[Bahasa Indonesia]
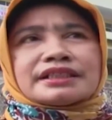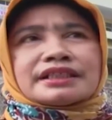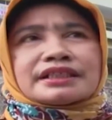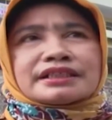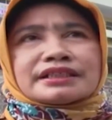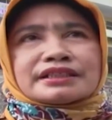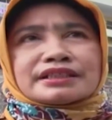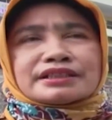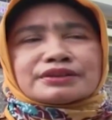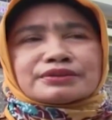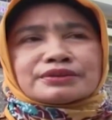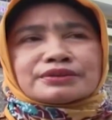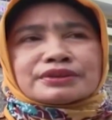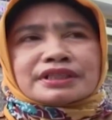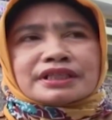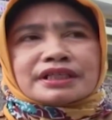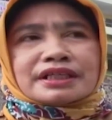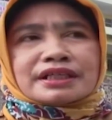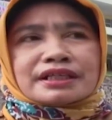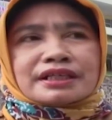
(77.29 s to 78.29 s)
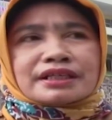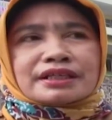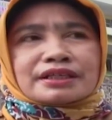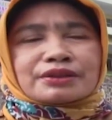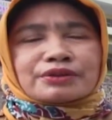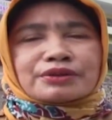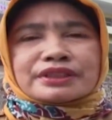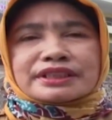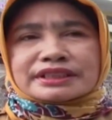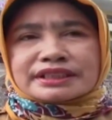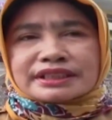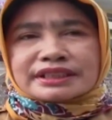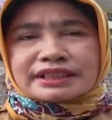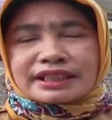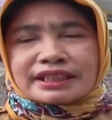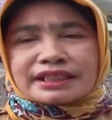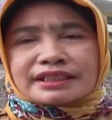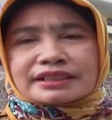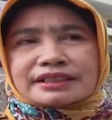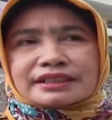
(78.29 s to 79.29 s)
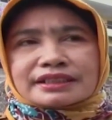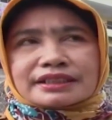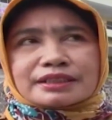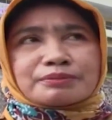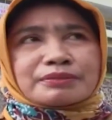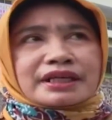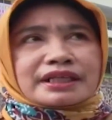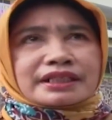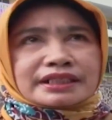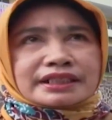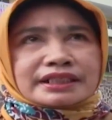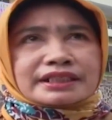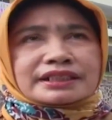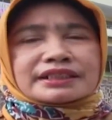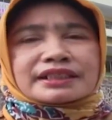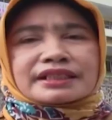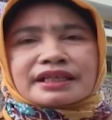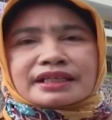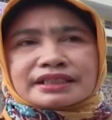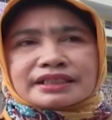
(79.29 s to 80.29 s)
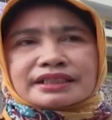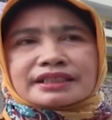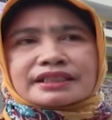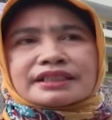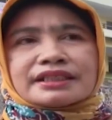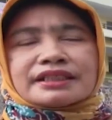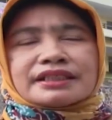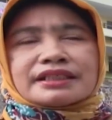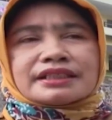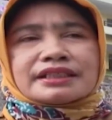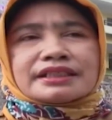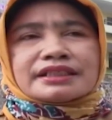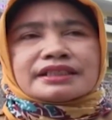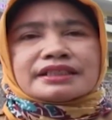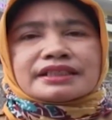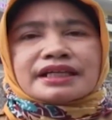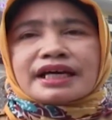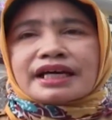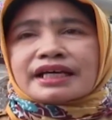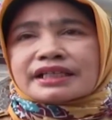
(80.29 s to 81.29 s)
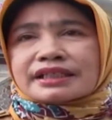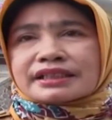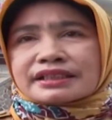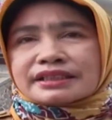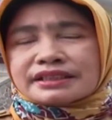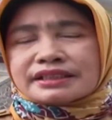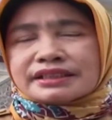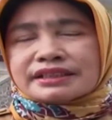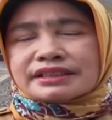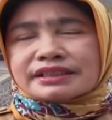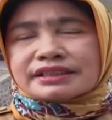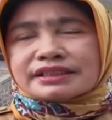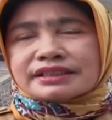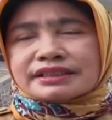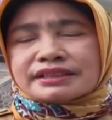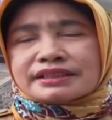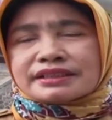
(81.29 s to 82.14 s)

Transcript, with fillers: dan kita sudah kondisikan kemarin terakhir Eh, hari